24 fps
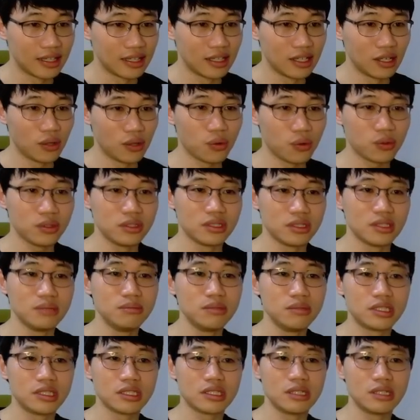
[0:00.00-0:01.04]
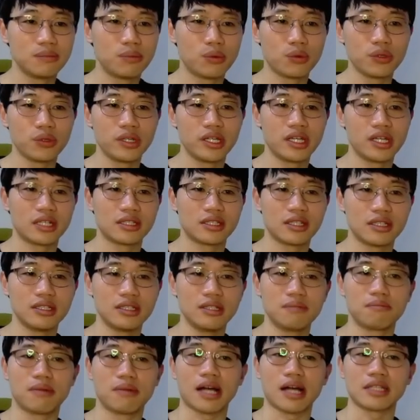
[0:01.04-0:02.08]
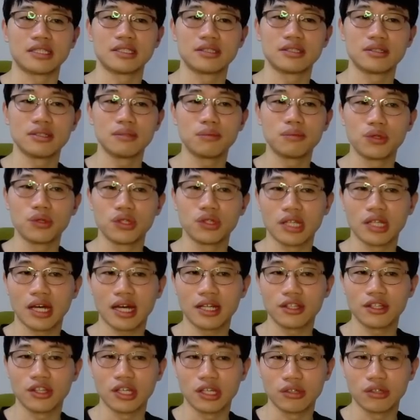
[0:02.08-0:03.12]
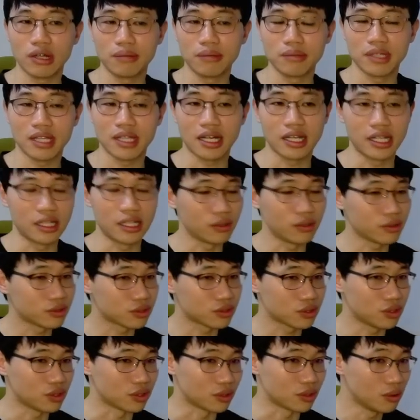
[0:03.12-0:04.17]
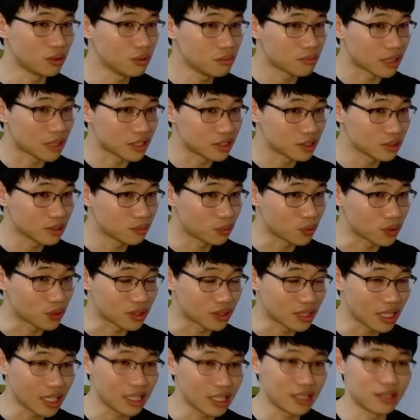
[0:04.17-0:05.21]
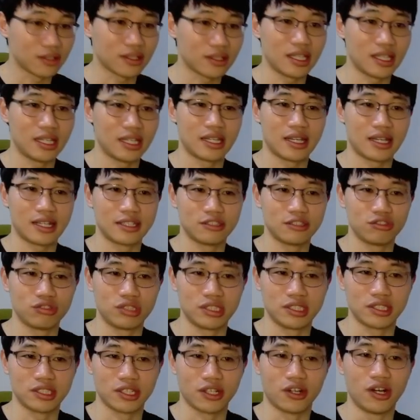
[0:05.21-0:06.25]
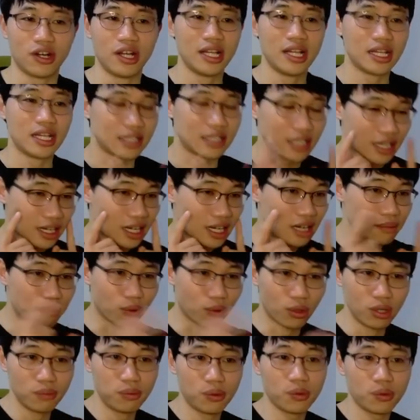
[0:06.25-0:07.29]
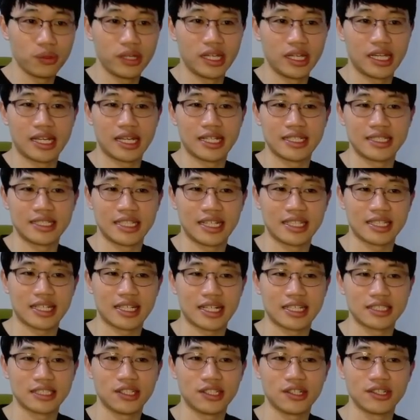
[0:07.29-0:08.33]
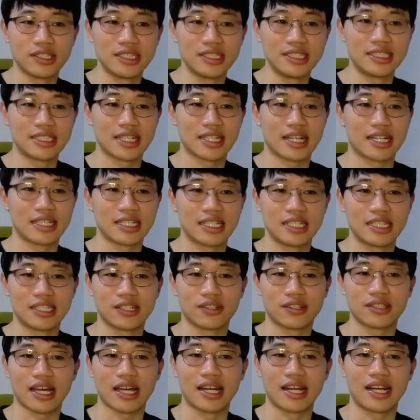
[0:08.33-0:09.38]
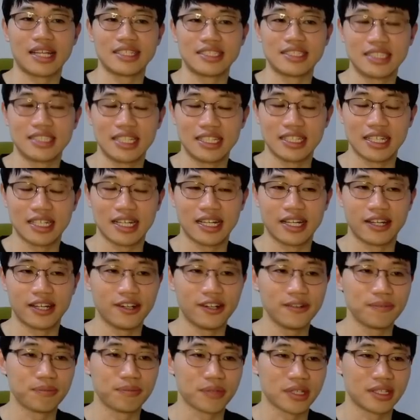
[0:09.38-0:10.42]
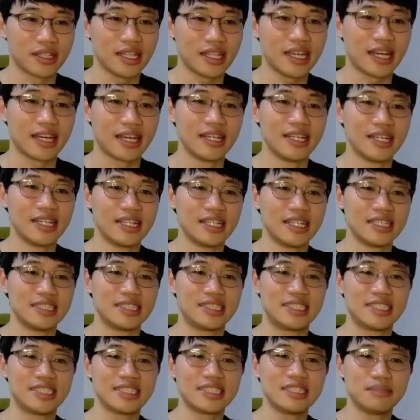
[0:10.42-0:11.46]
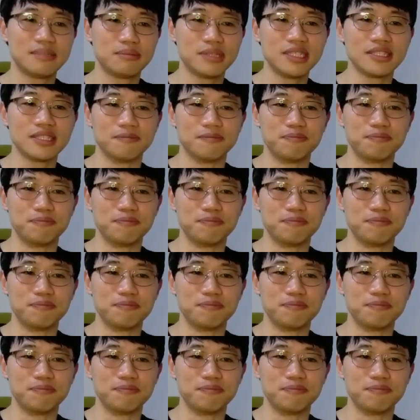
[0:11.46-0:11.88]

혹은 음식을 보고 얘기할 때는 맛있어 보인다가 되기도 합니다. It looks good. 어? 맛있어 보이는데? 이렇게 얘기할 수도 있어요. 내가 뭘 보고 얘기하느냐에 따라서 이 시 가리키는 건 달라질 테니까요. 근데 지금은